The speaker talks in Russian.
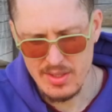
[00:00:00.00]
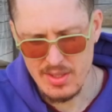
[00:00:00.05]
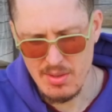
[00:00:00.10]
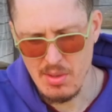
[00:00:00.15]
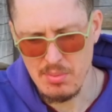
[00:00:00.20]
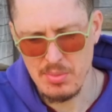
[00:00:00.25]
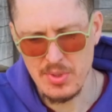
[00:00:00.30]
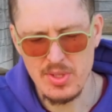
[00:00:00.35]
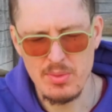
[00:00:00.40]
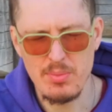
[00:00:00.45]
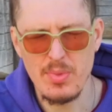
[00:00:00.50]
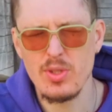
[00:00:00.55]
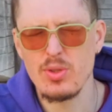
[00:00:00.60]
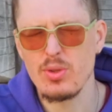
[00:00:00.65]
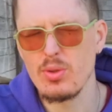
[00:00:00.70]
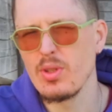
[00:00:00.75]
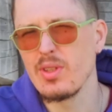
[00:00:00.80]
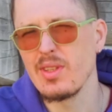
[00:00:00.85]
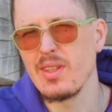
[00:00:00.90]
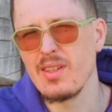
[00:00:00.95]
сама по себе
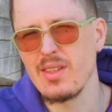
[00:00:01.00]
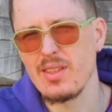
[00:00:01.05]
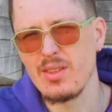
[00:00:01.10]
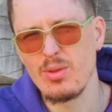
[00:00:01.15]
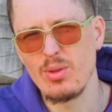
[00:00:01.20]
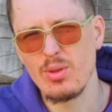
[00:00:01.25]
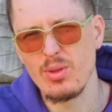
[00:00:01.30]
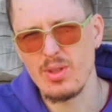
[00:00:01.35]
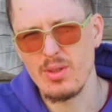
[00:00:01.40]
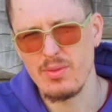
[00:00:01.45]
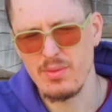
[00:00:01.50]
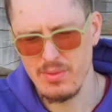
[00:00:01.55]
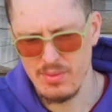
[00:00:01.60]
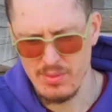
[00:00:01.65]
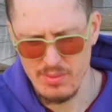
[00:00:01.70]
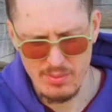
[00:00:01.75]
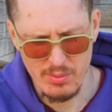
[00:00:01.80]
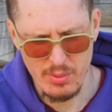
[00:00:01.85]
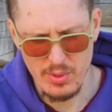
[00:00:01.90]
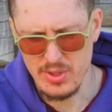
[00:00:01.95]
стоит, наверное, долларов
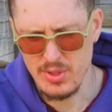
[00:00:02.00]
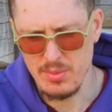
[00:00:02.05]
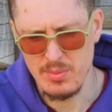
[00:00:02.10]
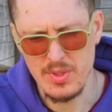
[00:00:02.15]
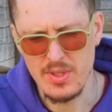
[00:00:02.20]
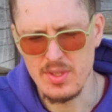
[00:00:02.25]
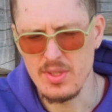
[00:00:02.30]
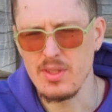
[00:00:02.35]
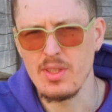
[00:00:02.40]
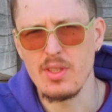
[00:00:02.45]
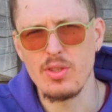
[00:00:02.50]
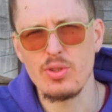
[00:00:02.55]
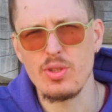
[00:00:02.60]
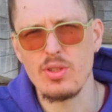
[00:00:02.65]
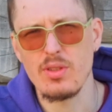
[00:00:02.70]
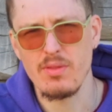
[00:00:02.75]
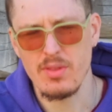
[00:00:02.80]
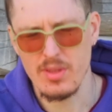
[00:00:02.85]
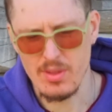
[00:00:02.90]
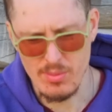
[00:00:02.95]
80 или
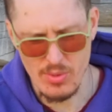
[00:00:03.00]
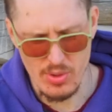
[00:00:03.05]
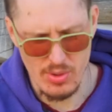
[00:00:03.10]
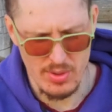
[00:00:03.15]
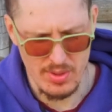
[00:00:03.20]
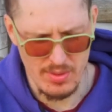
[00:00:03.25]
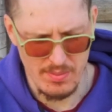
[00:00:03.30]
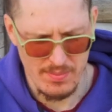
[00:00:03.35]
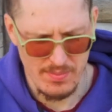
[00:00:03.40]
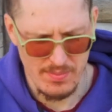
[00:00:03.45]
что-то в этом роде.